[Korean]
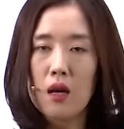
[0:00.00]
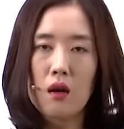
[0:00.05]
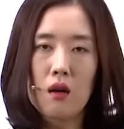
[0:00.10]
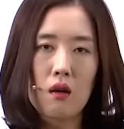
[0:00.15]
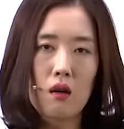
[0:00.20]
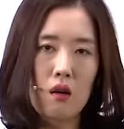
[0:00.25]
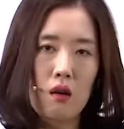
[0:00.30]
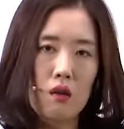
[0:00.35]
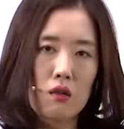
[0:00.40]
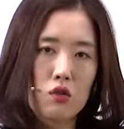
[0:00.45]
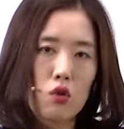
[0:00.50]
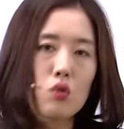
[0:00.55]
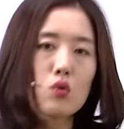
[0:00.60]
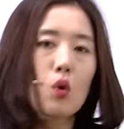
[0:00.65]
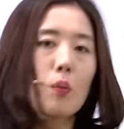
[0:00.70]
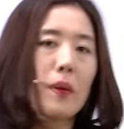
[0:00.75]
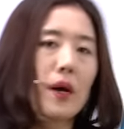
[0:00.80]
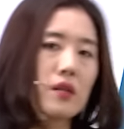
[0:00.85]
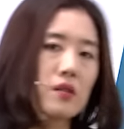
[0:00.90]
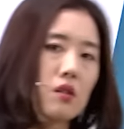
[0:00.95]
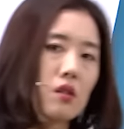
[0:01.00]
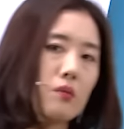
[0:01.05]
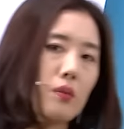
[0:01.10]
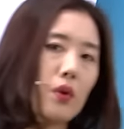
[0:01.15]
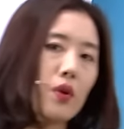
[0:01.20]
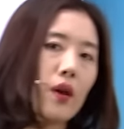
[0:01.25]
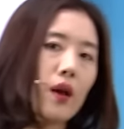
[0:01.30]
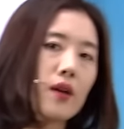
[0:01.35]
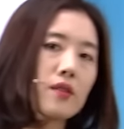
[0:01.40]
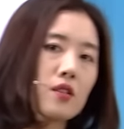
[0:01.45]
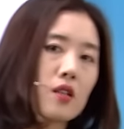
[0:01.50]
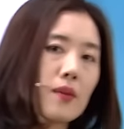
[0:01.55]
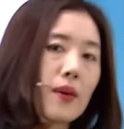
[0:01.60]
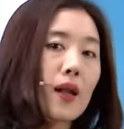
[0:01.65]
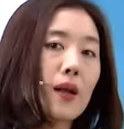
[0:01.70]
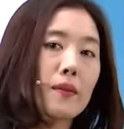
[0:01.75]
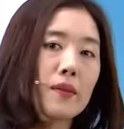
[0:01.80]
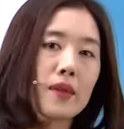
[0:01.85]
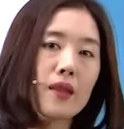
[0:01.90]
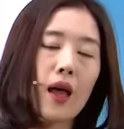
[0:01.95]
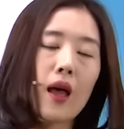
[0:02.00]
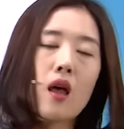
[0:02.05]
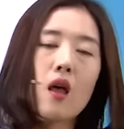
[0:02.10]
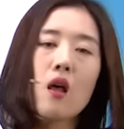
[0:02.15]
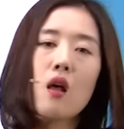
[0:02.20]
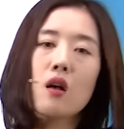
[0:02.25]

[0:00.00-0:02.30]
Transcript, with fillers: 어, 정독 방식을 병행하시기 바랍니다.